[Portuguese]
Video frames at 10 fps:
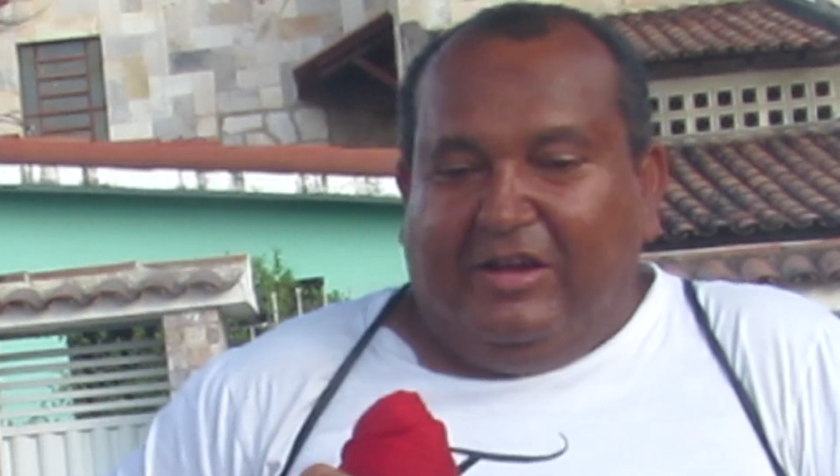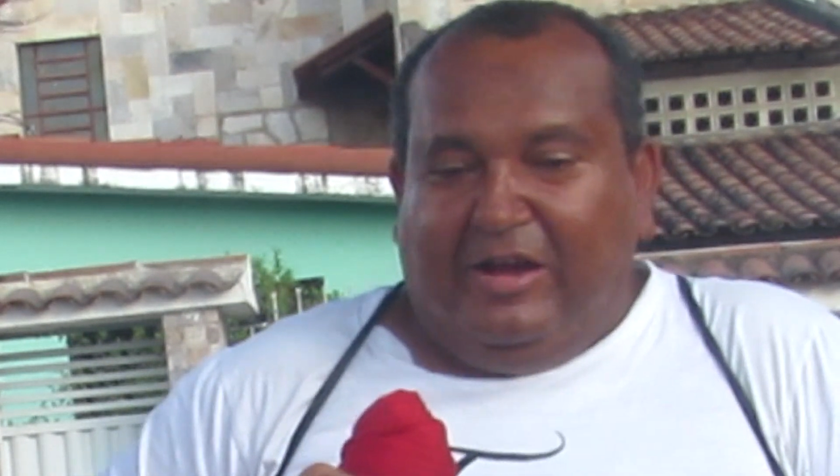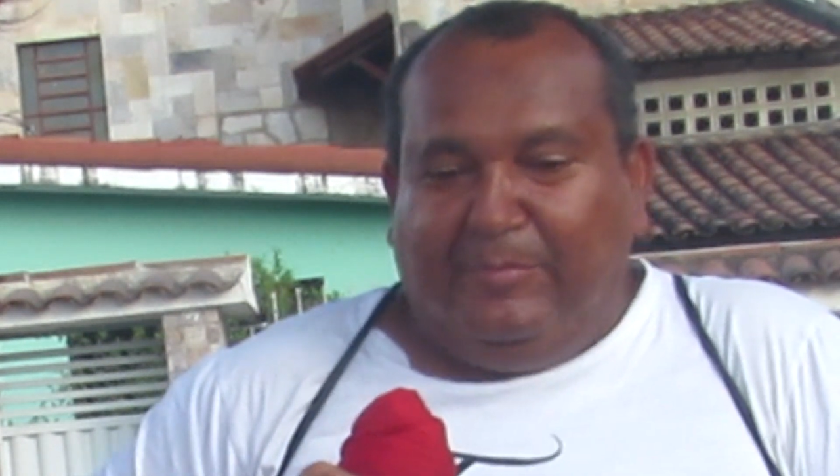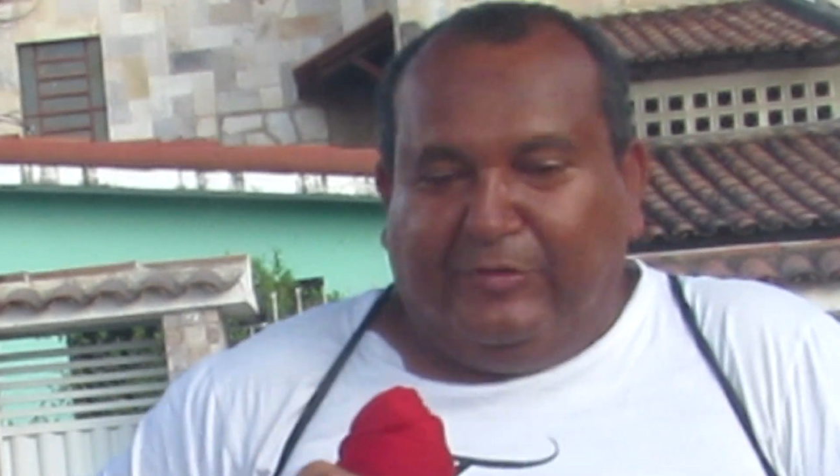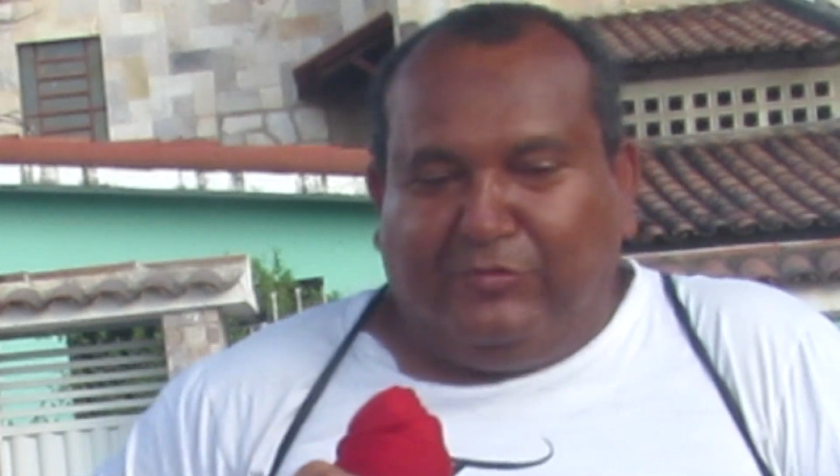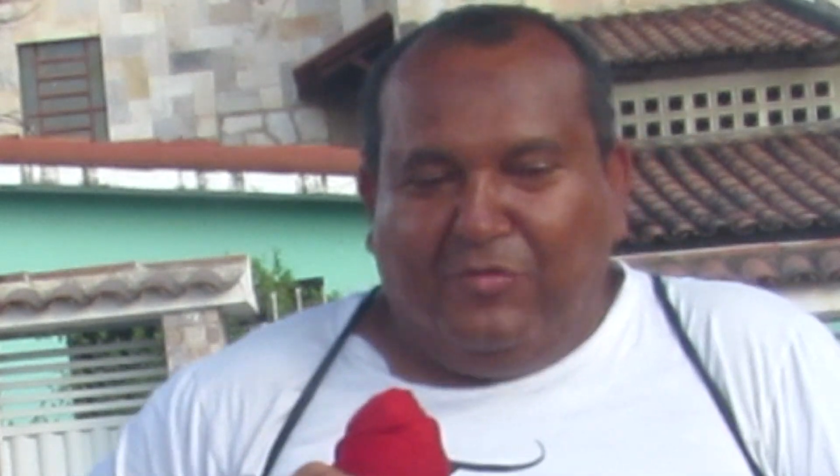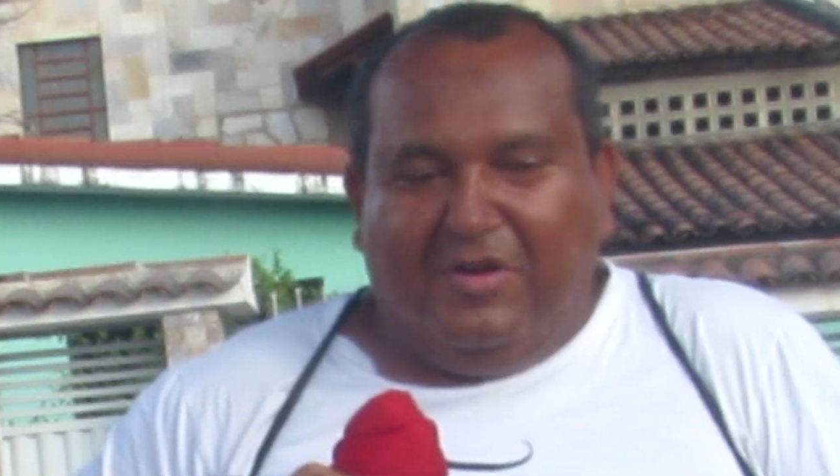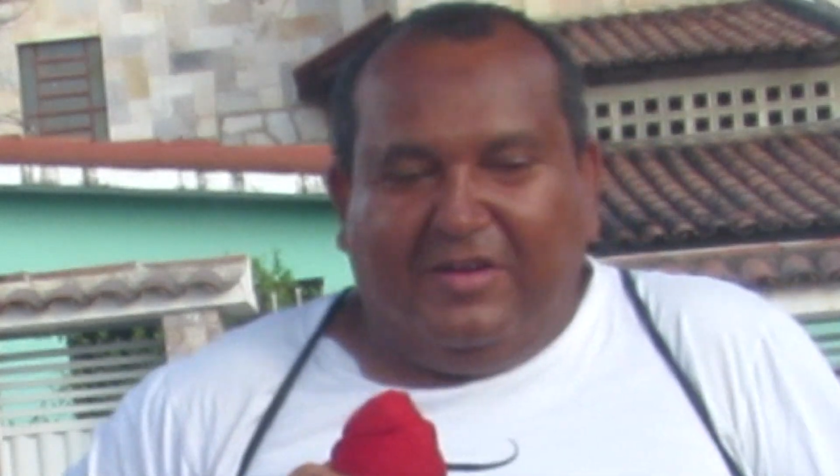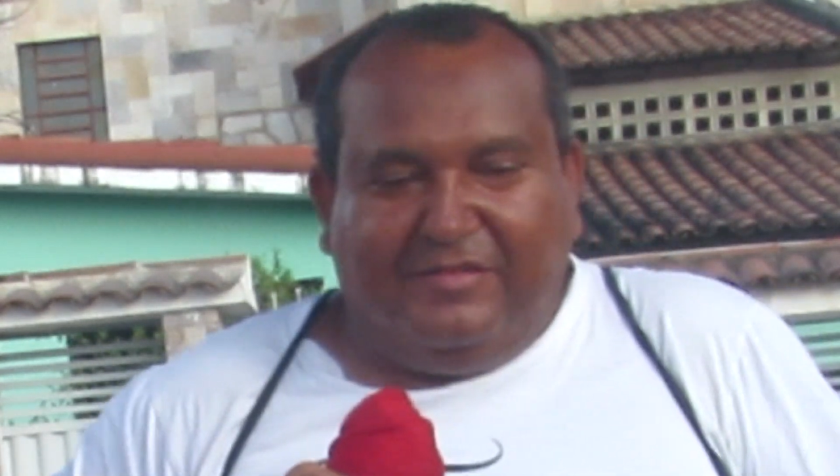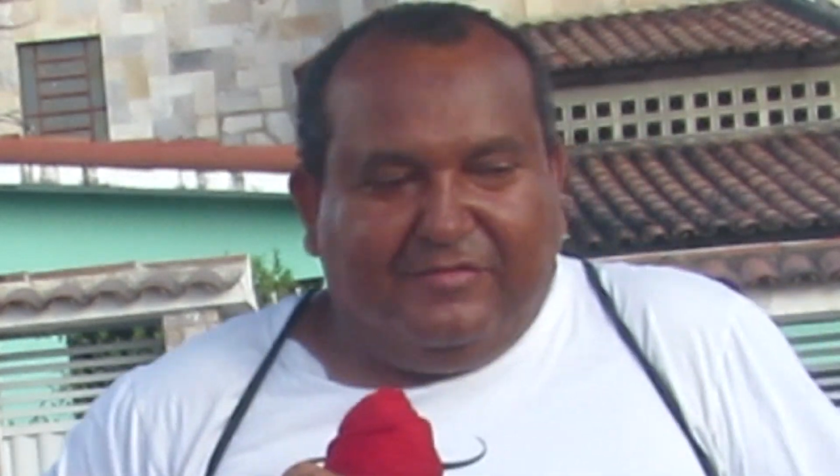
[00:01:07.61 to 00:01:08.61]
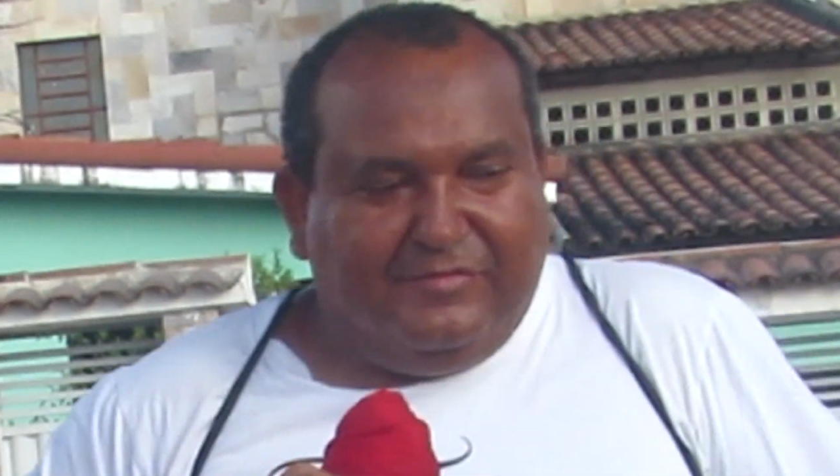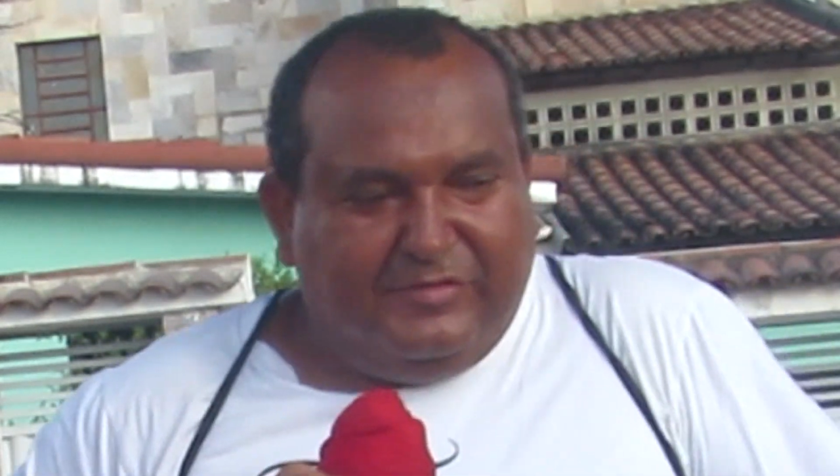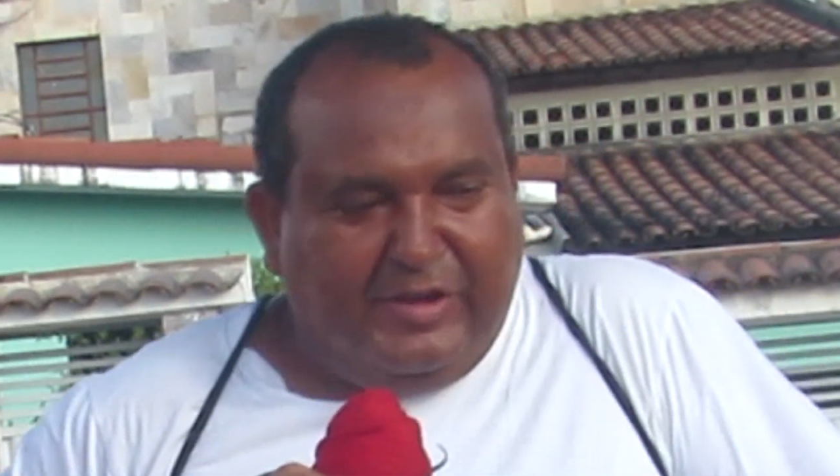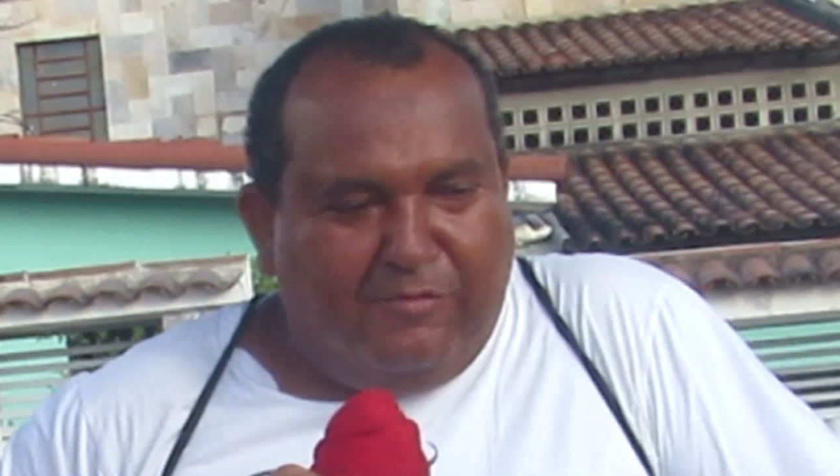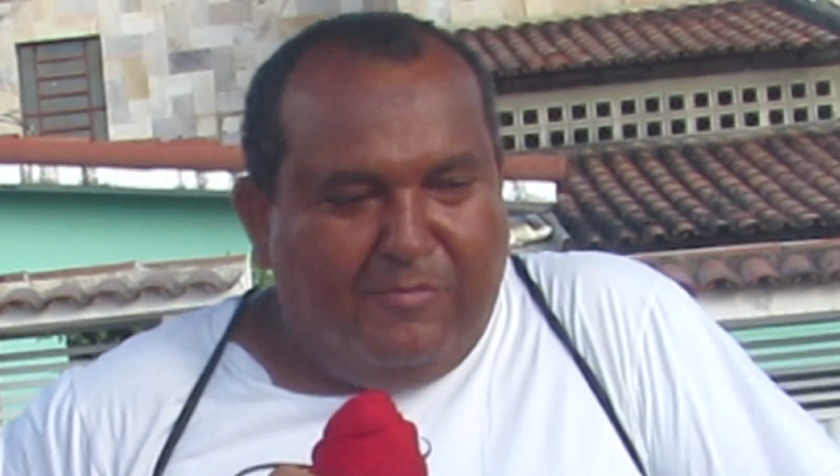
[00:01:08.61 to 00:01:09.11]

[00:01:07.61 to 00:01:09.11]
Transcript: a pessoa ter